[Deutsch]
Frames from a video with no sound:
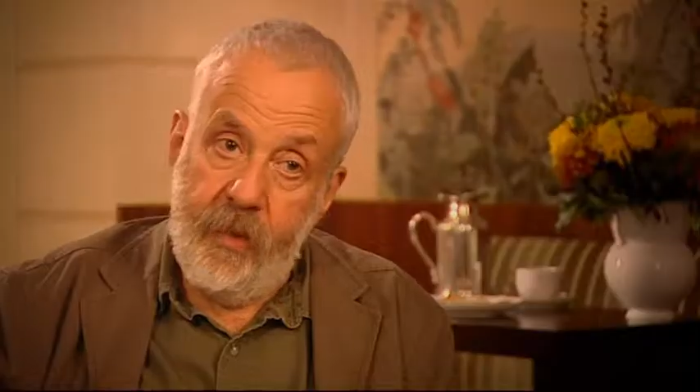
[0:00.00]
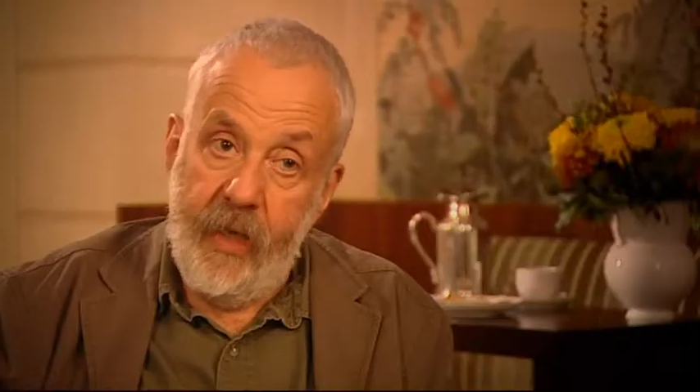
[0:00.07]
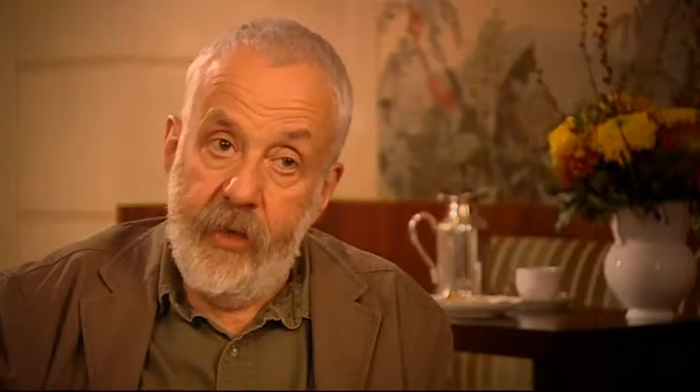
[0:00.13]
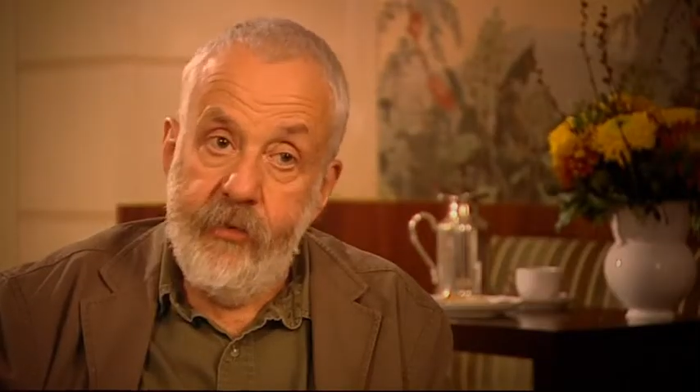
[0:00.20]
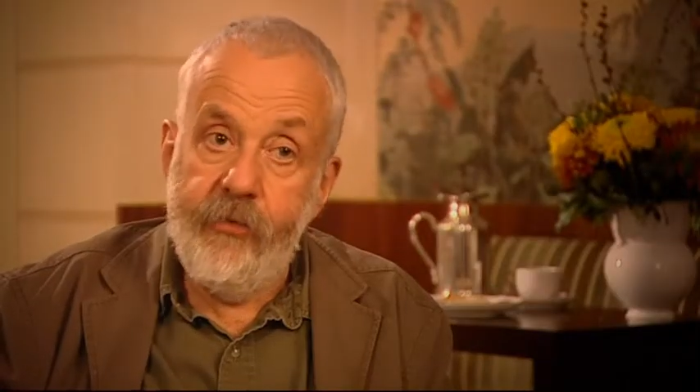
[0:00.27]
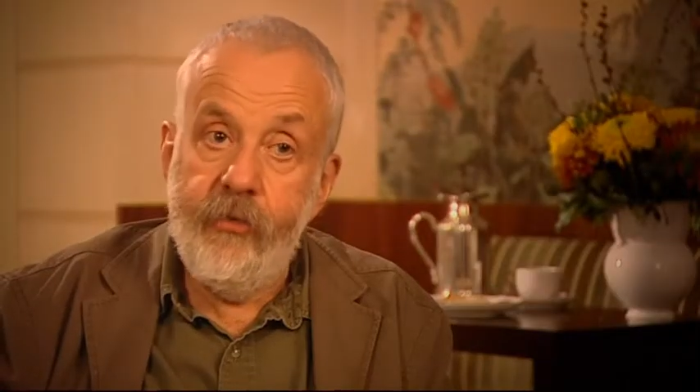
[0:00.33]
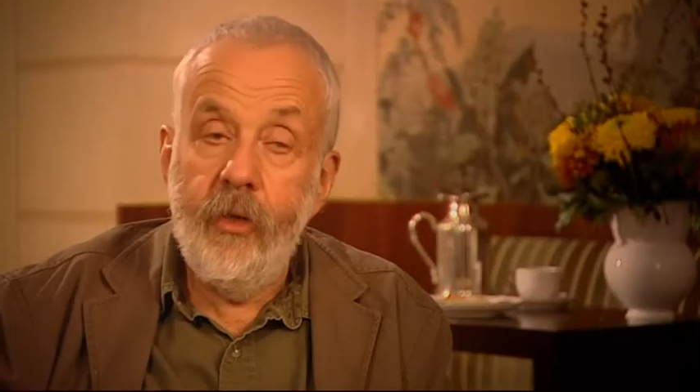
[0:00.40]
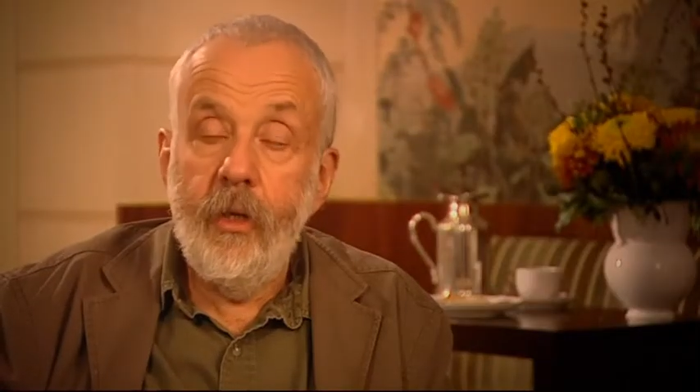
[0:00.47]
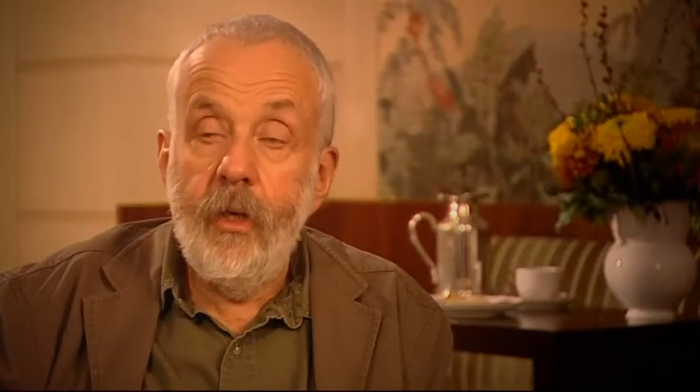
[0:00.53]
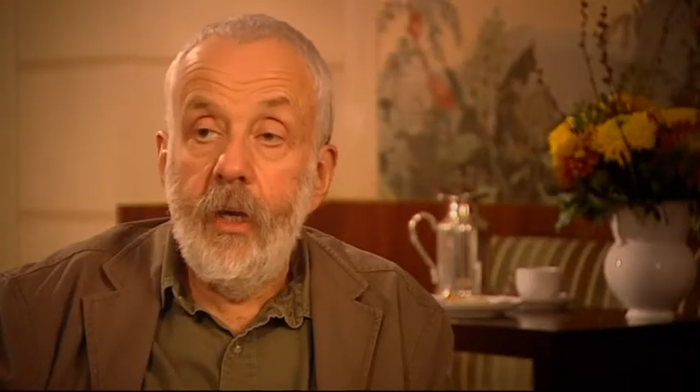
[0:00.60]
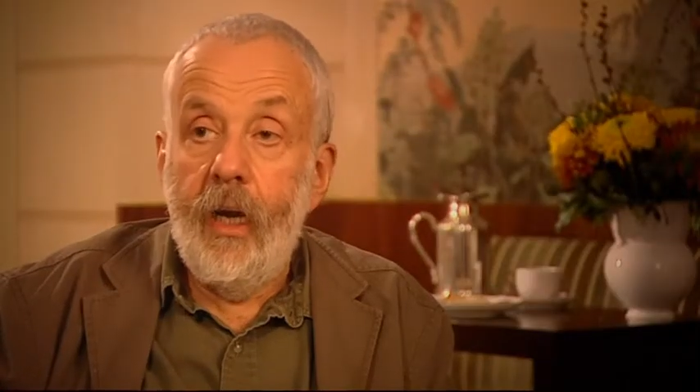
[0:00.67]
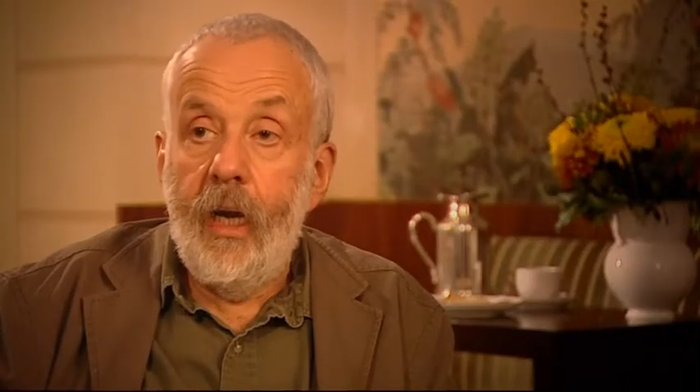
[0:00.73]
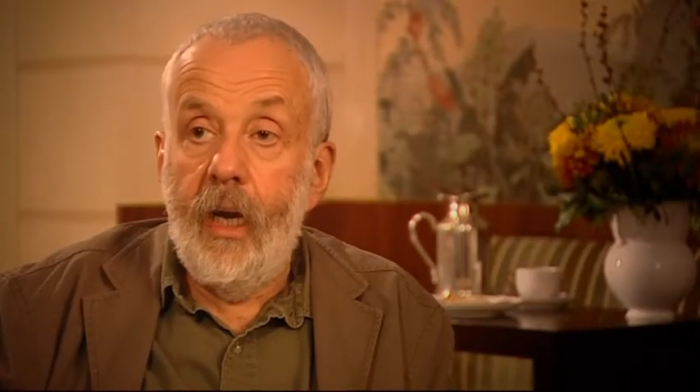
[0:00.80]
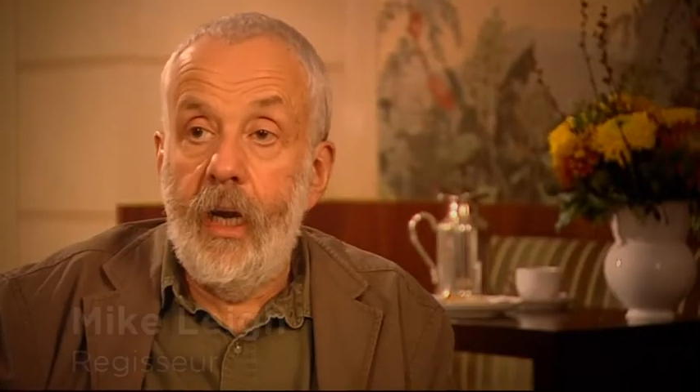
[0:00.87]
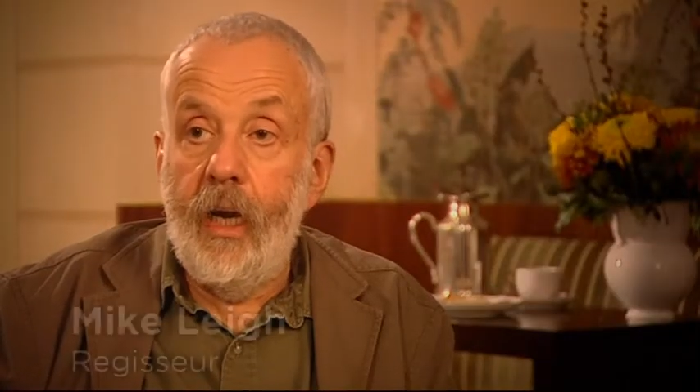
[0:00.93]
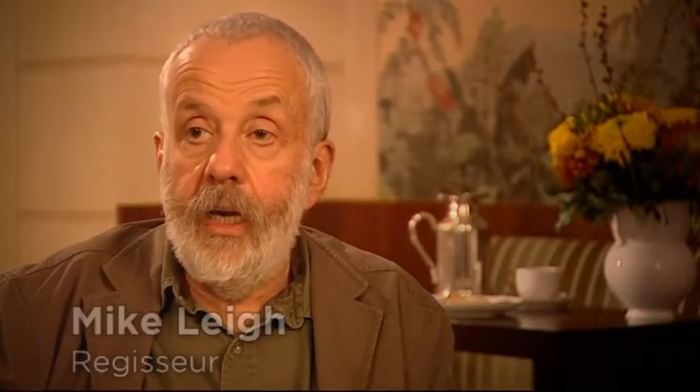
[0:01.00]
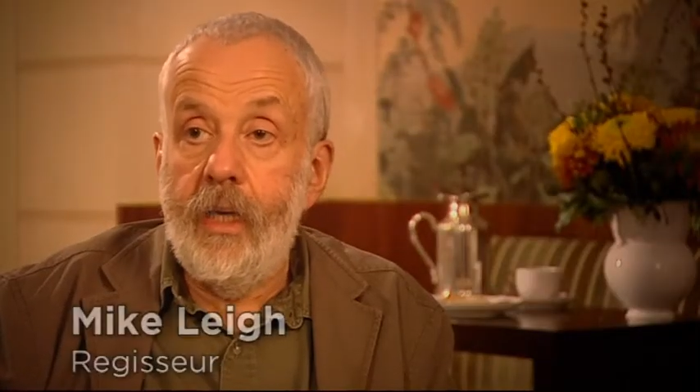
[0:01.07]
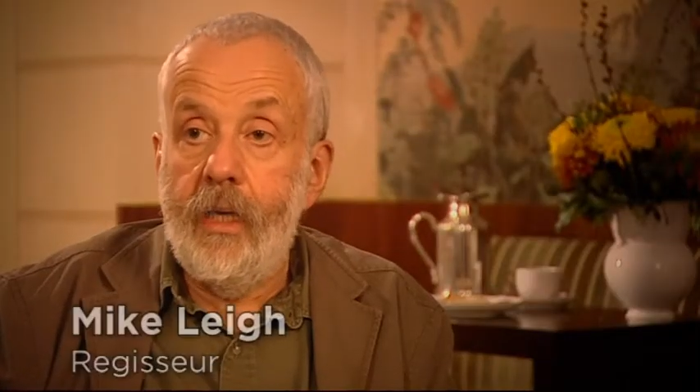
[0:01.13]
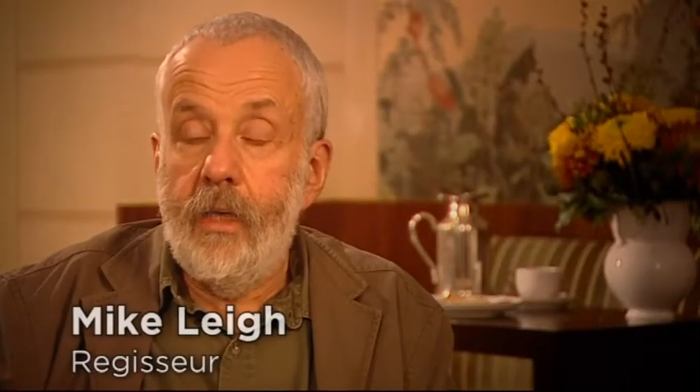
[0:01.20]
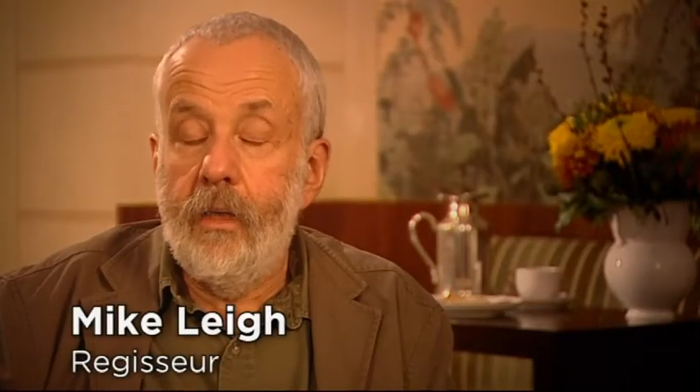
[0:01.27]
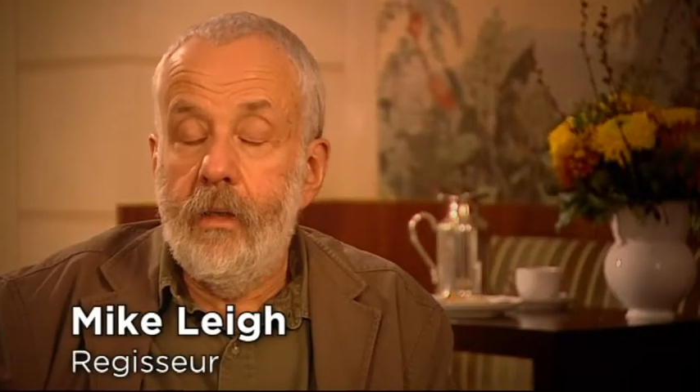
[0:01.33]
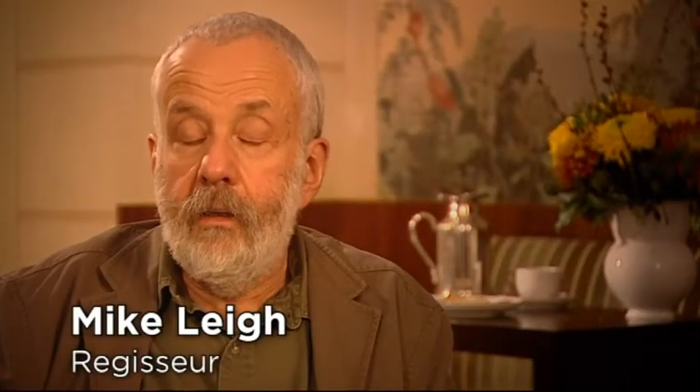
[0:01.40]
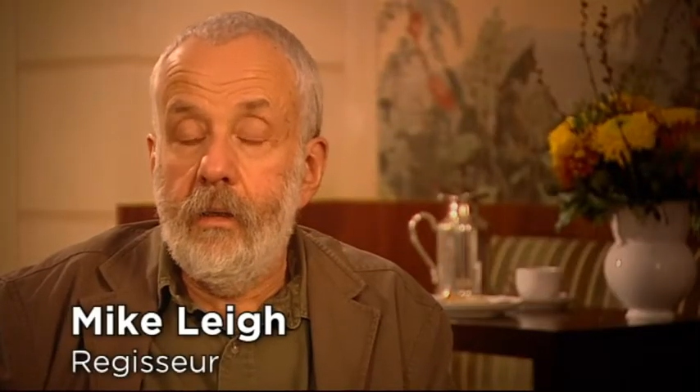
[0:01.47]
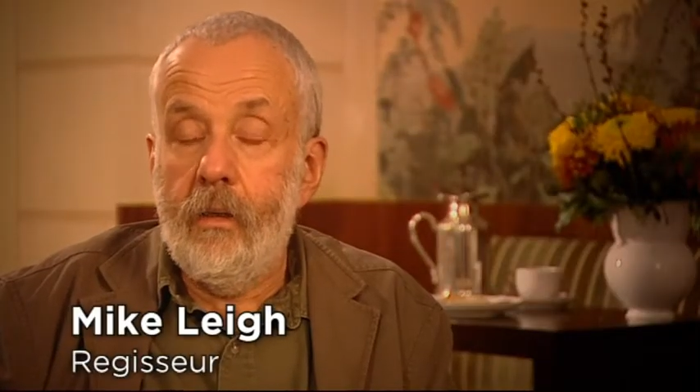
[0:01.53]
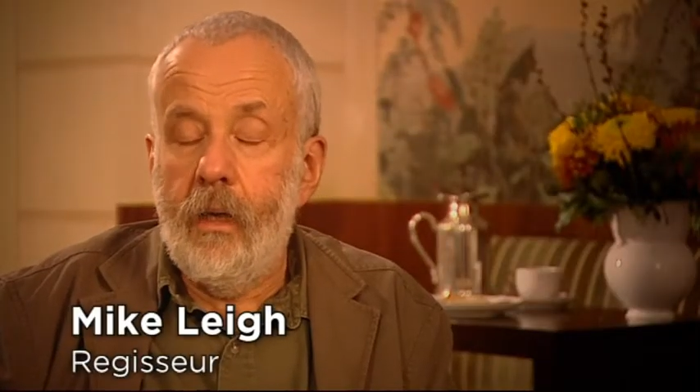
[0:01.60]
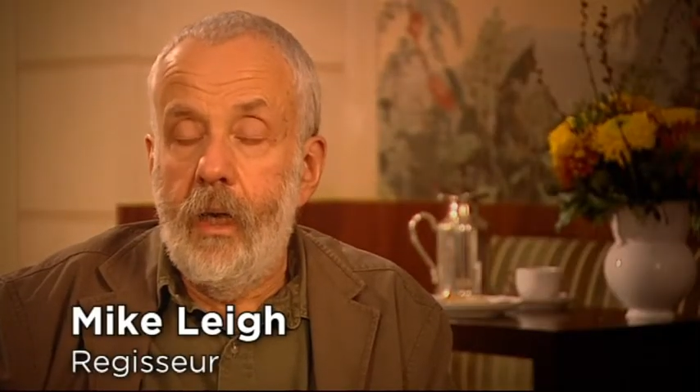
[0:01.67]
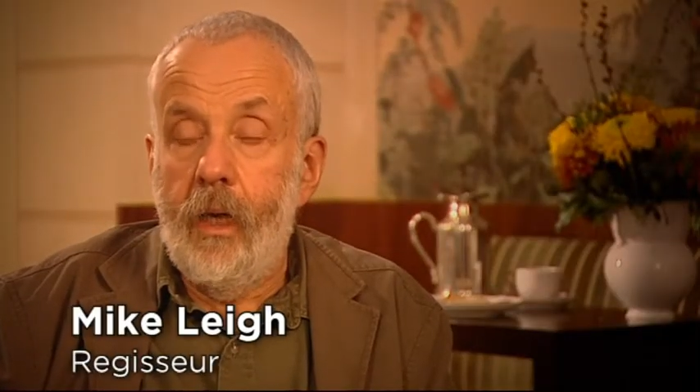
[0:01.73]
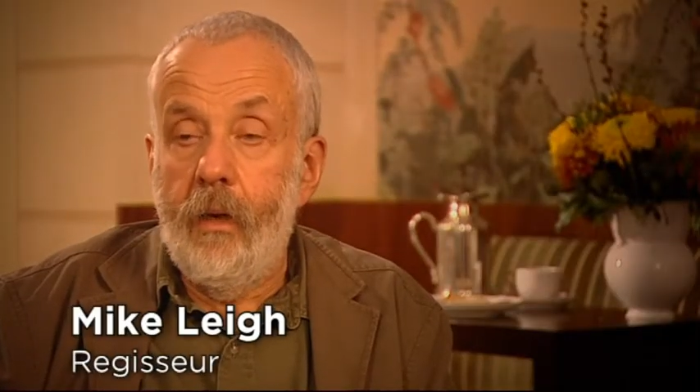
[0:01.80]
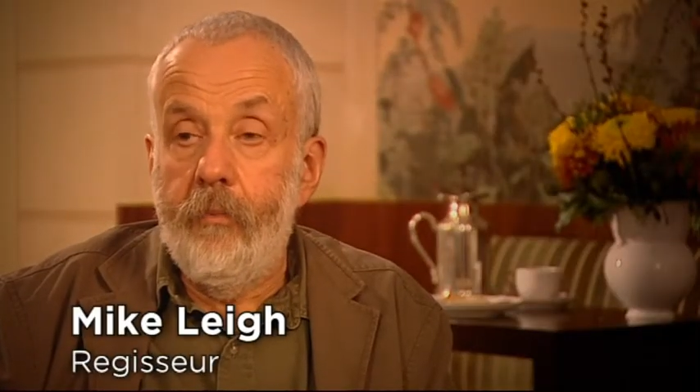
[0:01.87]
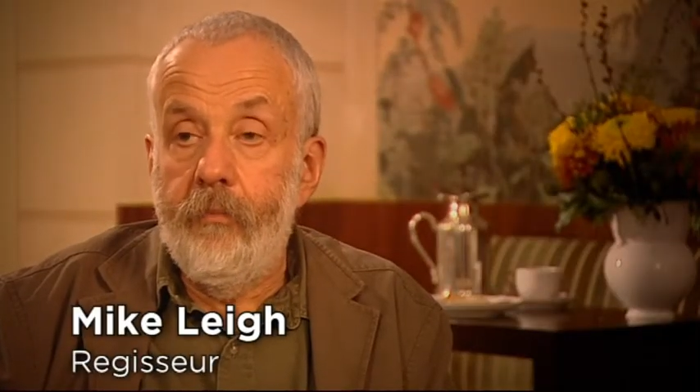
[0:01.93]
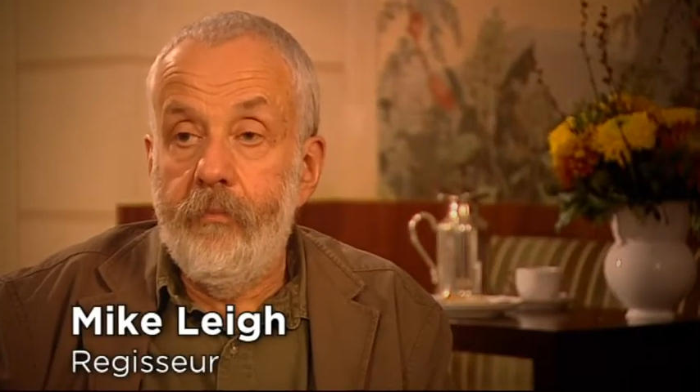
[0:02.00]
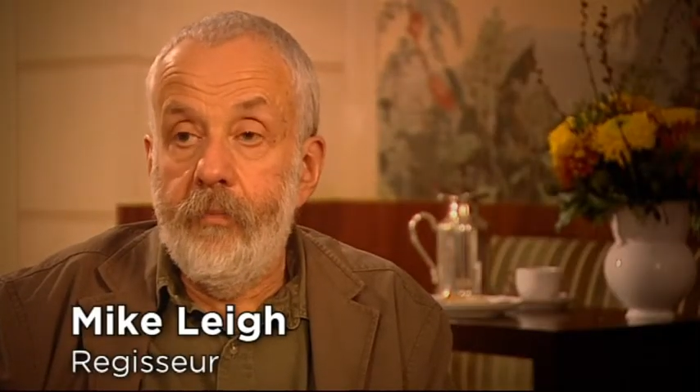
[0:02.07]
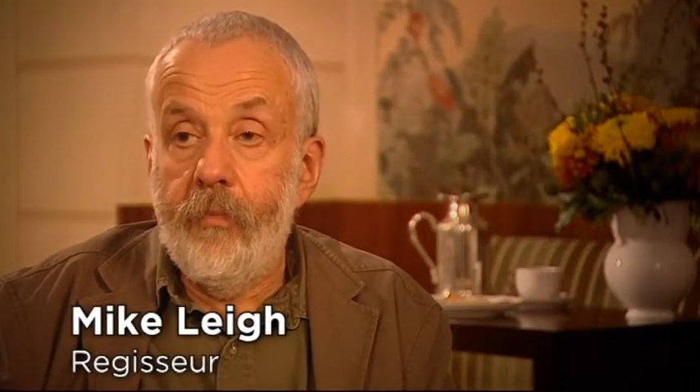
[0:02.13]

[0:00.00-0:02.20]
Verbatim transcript: zuerst das Buch. Ich sammle in all meinen